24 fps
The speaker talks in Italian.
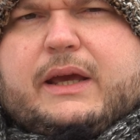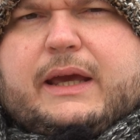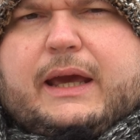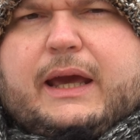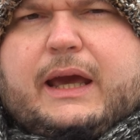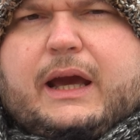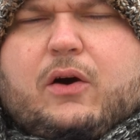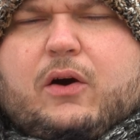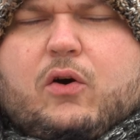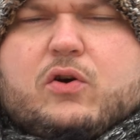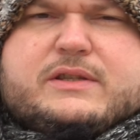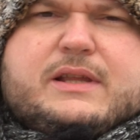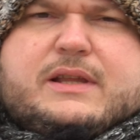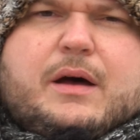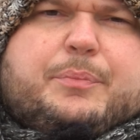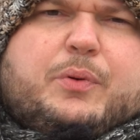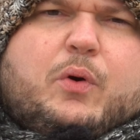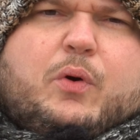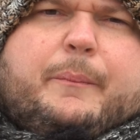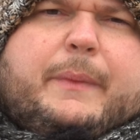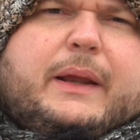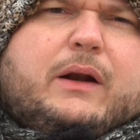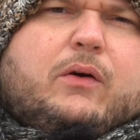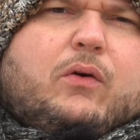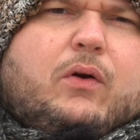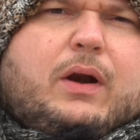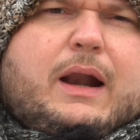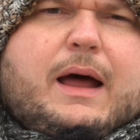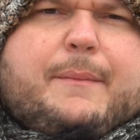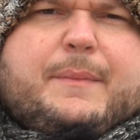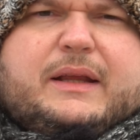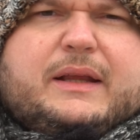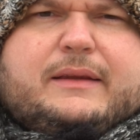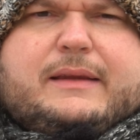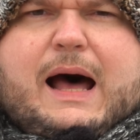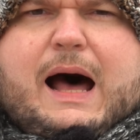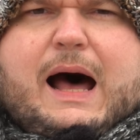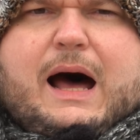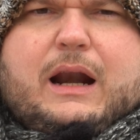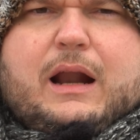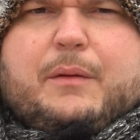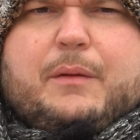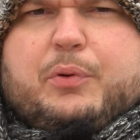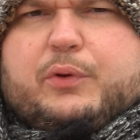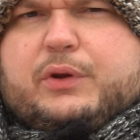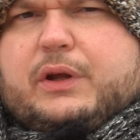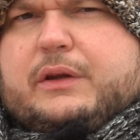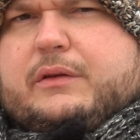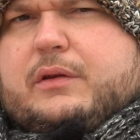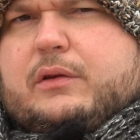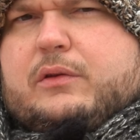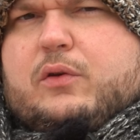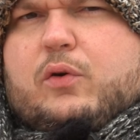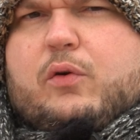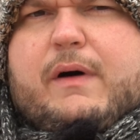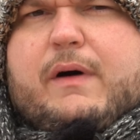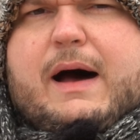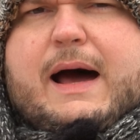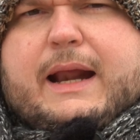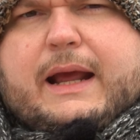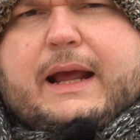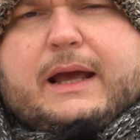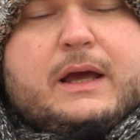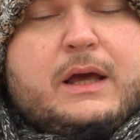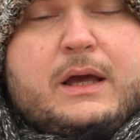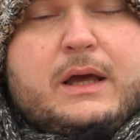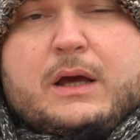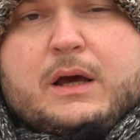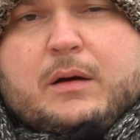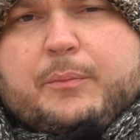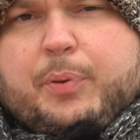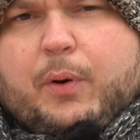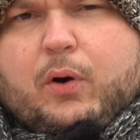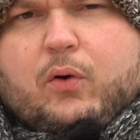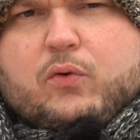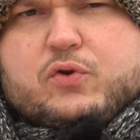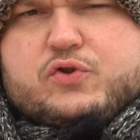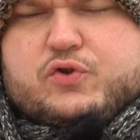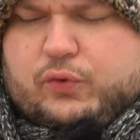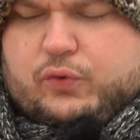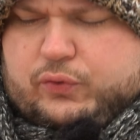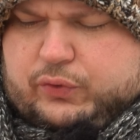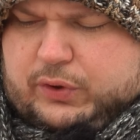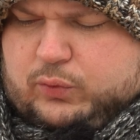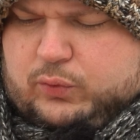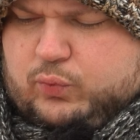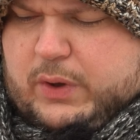che costa più o meno la metà, la potete trovare poco sotto i